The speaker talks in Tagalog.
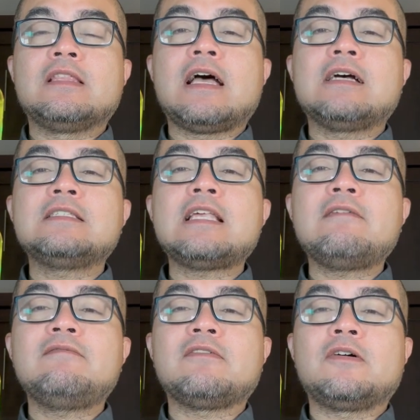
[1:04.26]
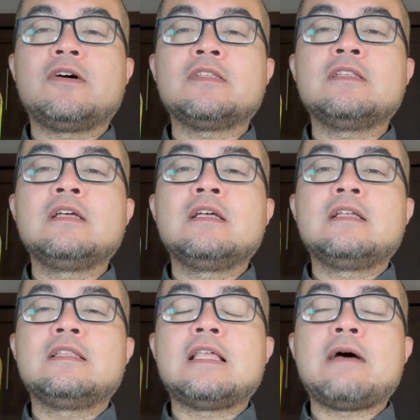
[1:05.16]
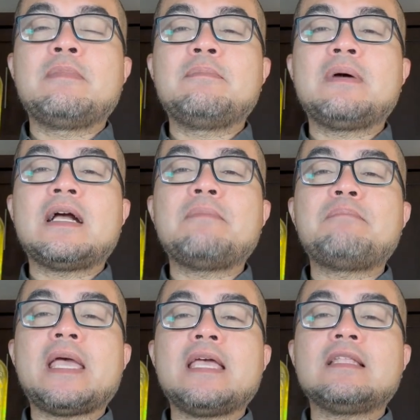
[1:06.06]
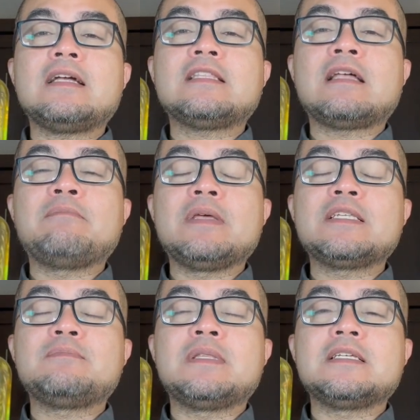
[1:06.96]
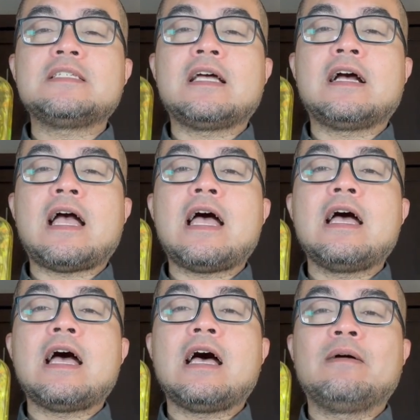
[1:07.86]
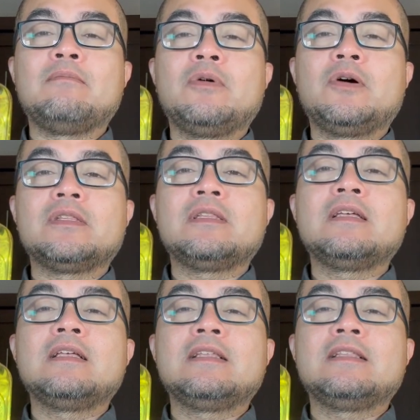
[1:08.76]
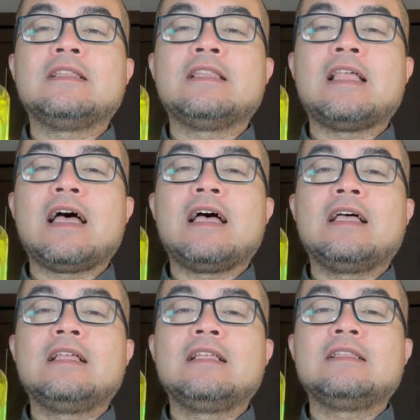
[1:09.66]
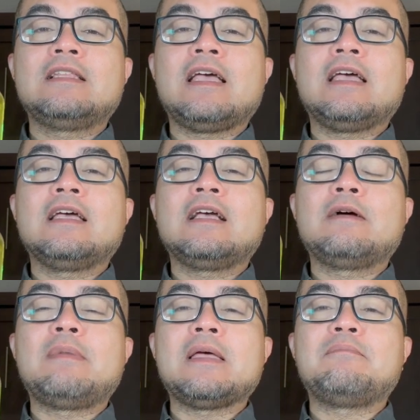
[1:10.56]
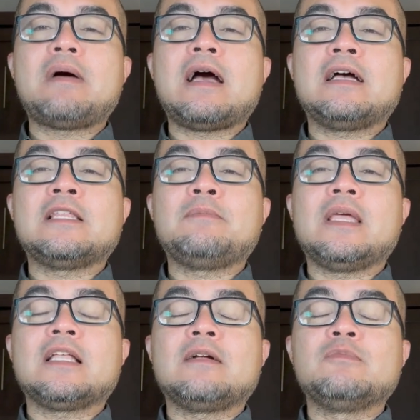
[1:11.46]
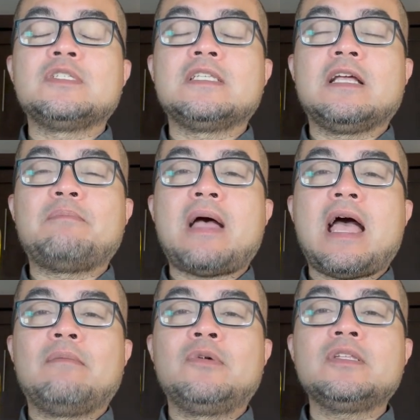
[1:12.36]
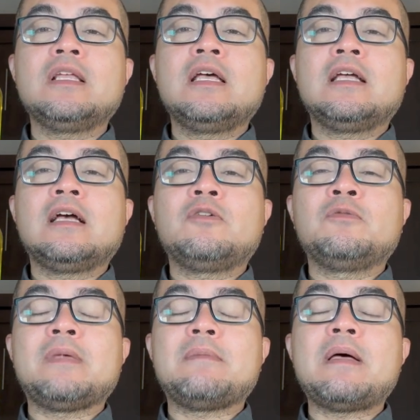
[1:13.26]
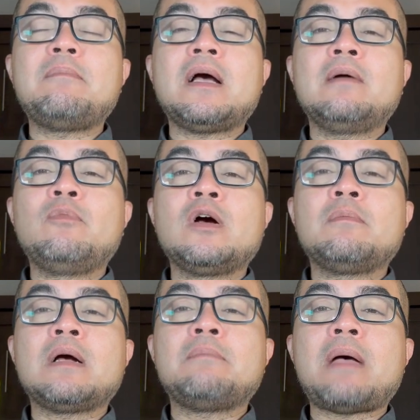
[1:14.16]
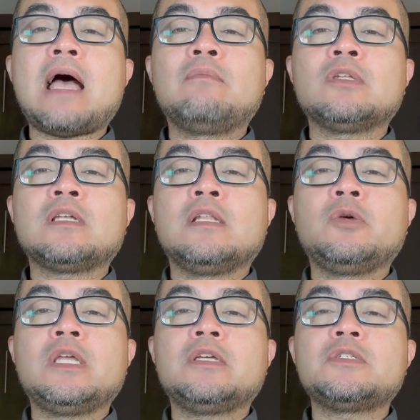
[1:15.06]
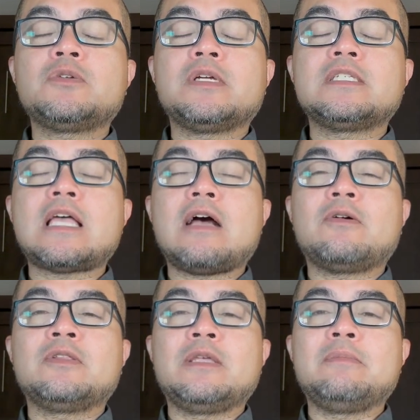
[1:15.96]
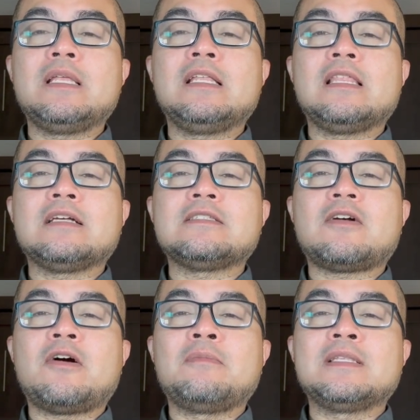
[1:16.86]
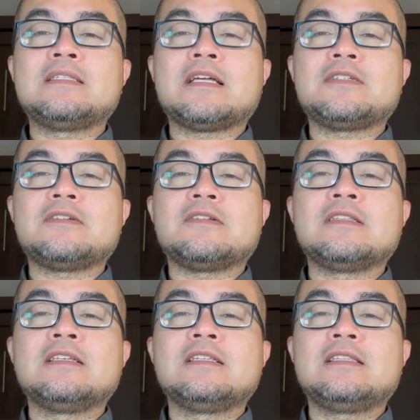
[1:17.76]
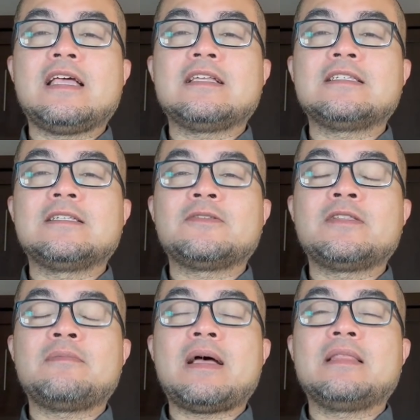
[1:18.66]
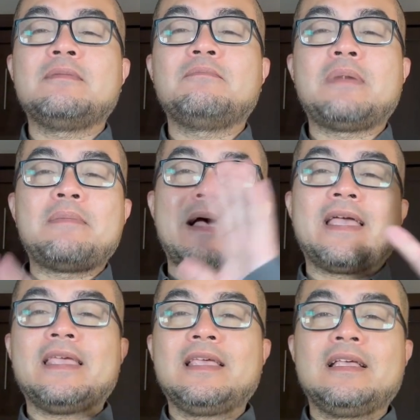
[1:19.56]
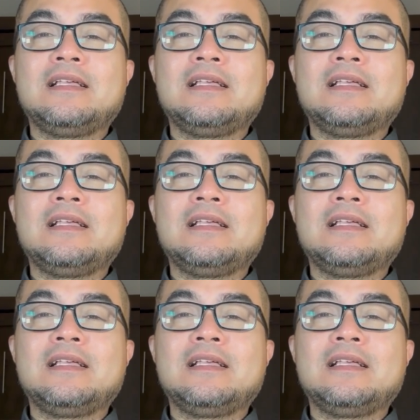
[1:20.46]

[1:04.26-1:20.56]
na ang saffron na may pagkapait kag tamis na siya nga hamot na te kabay pa nga namian ka mo nga pahamot kag kung may iba pa ka mo nga mga pahamot nga luyag istorya sa akon ibilin lang sa comment section te sa dason naman bye bye